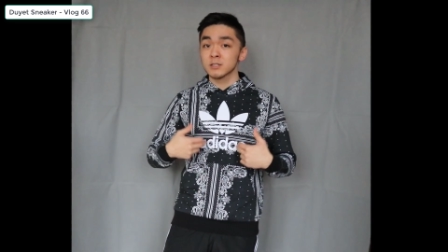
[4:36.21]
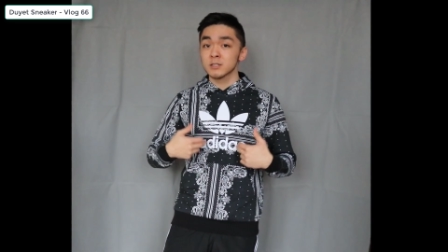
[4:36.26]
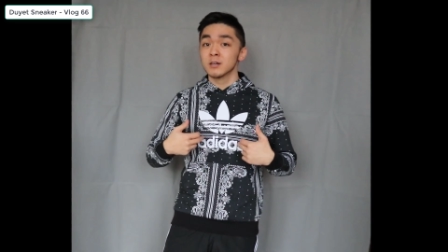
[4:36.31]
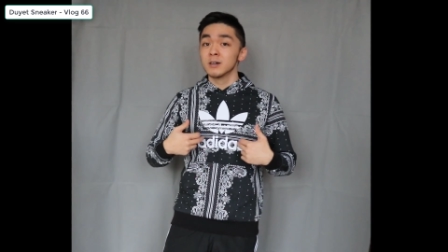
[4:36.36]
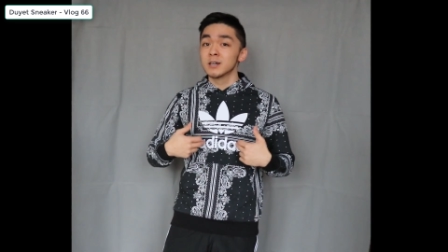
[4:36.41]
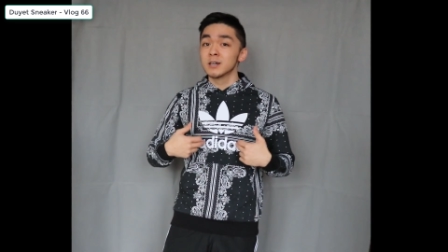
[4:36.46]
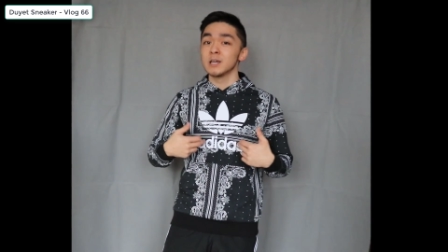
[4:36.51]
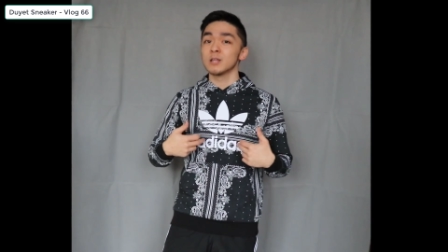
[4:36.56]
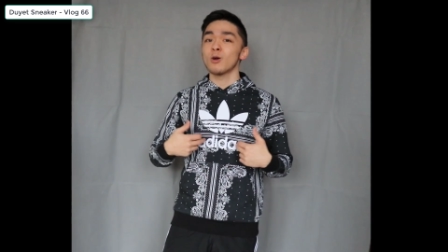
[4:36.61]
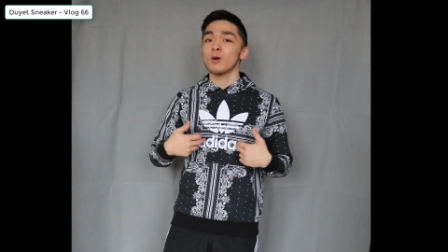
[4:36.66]

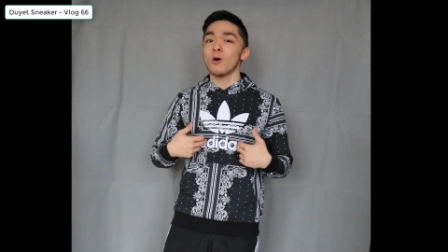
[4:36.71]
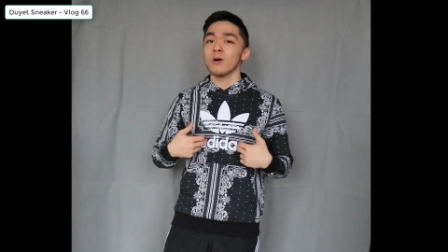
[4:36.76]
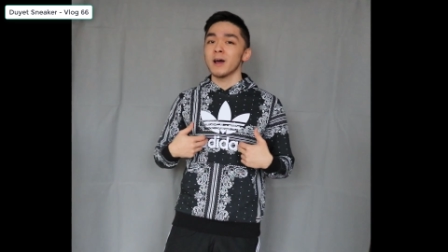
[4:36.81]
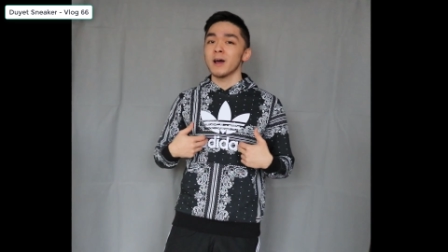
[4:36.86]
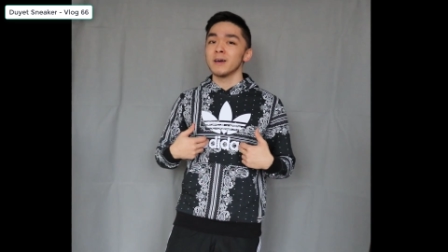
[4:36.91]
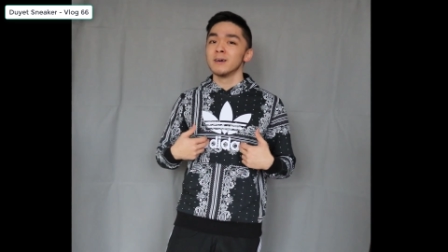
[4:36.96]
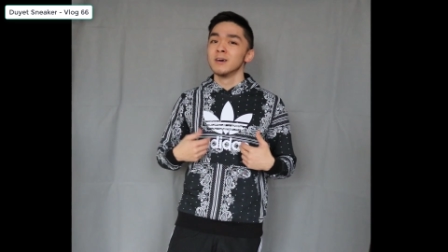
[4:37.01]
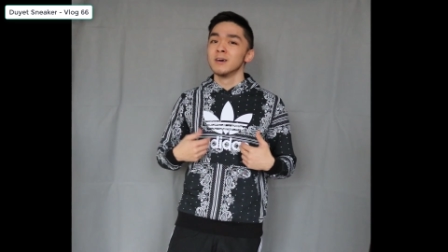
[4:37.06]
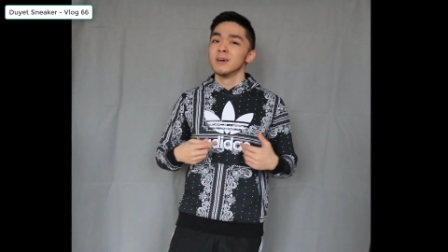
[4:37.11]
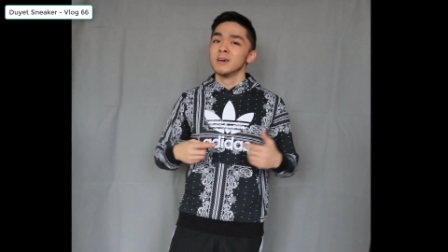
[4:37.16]
cực kỳ to
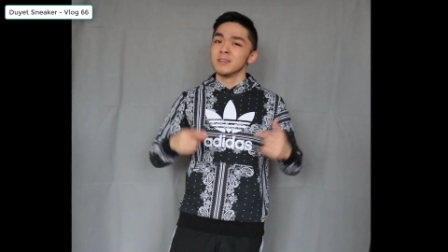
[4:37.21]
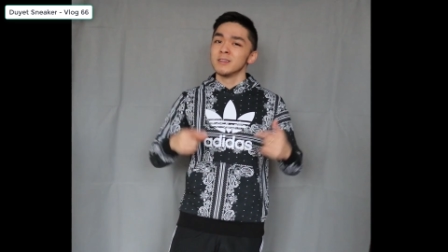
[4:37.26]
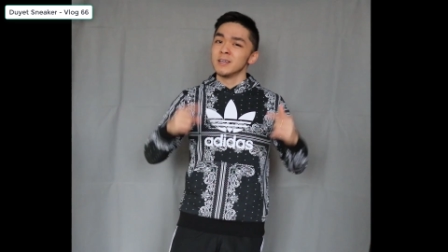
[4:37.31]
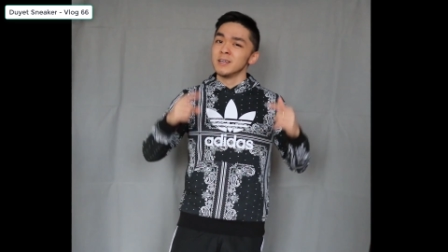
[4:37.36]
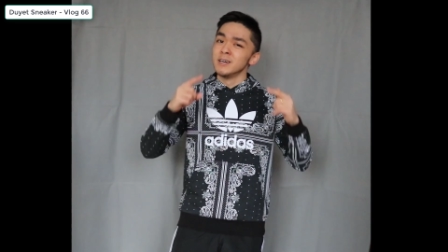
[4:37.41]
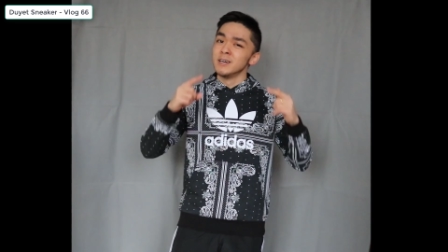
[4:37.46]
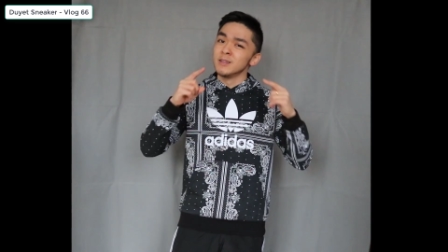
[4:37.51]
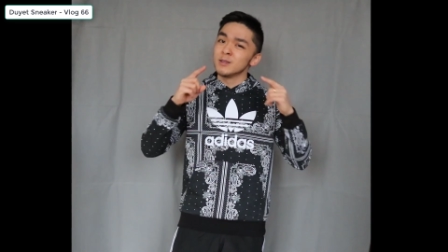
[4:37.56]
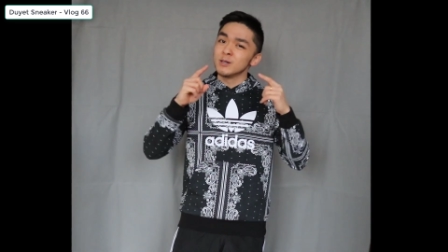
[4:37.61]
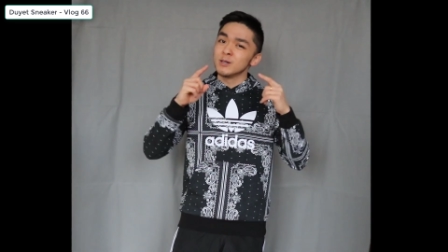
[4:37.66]
này thì
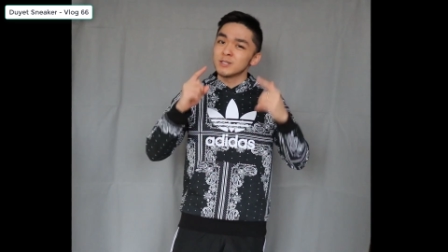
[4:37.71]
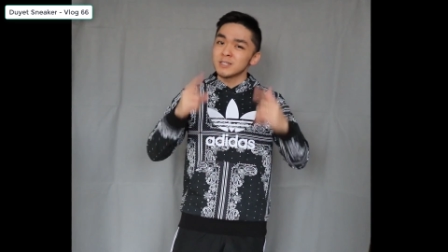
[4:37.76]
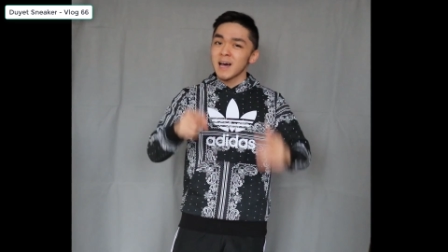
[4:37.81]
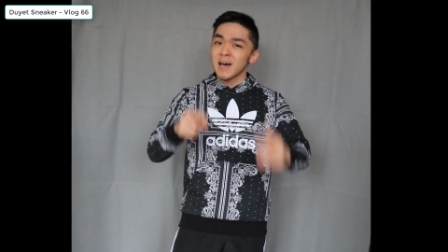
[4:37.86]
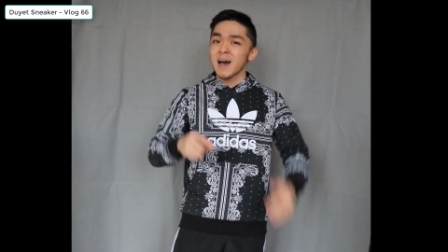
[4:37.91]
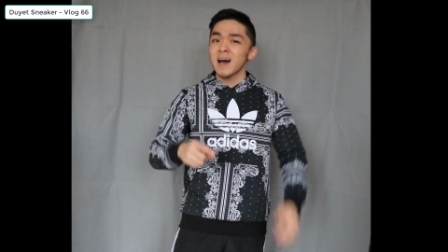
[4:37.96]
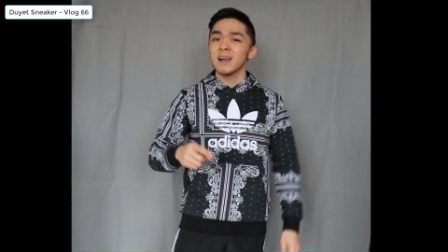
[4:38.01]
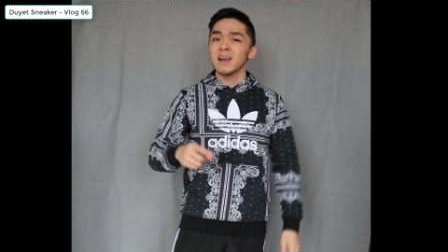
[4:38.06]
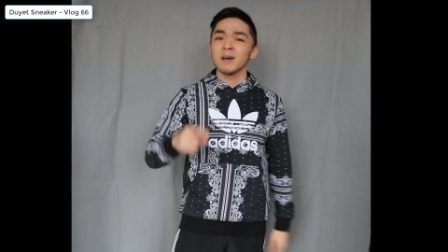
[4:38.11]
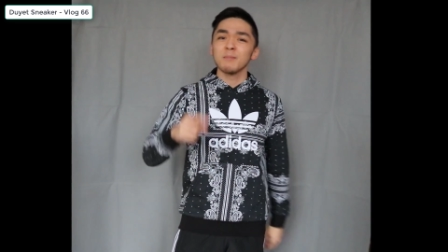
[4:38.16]
nhìn từ
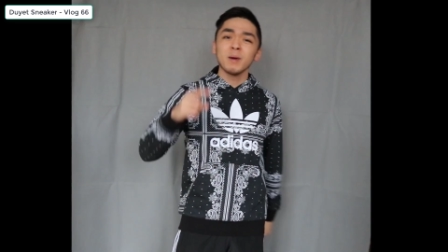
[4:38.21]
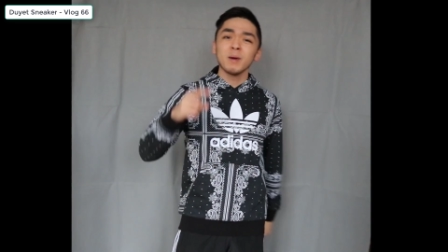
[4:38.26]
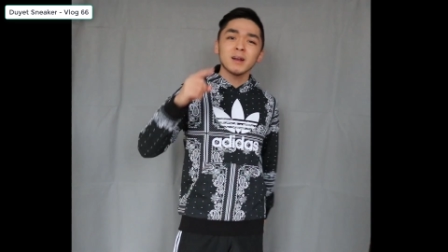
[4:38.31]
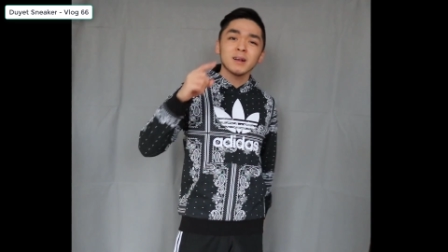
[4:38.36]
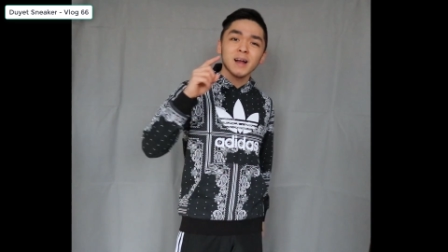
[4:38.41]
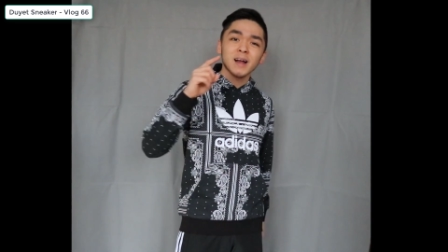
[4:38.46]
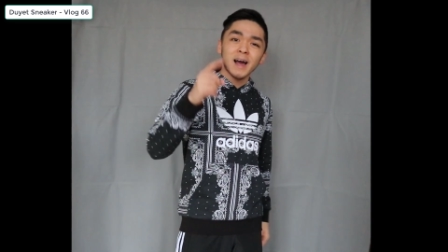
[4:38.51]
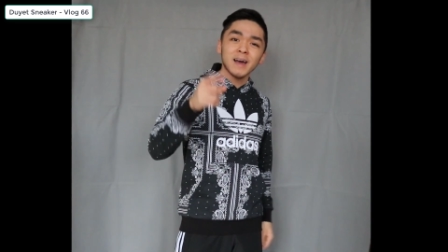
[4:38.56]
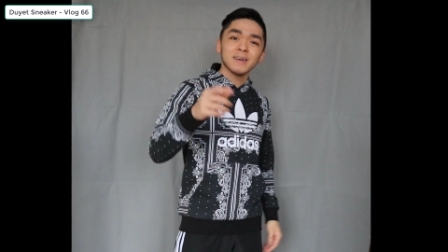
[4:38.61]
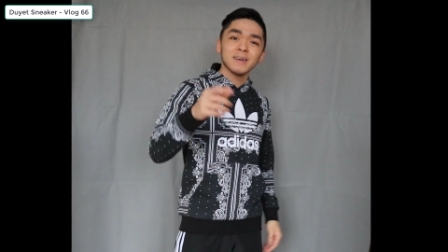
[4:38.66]
xa là biết
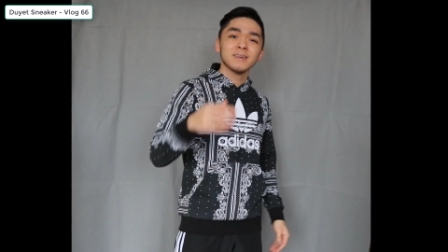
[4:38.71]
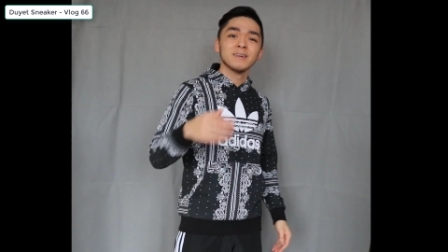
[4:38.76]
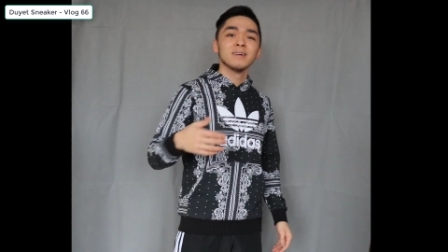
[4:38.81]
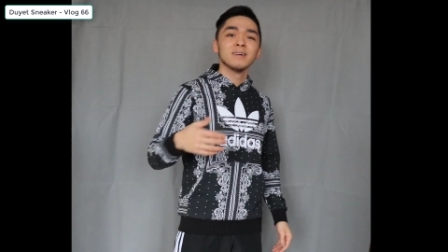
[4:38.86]
ngay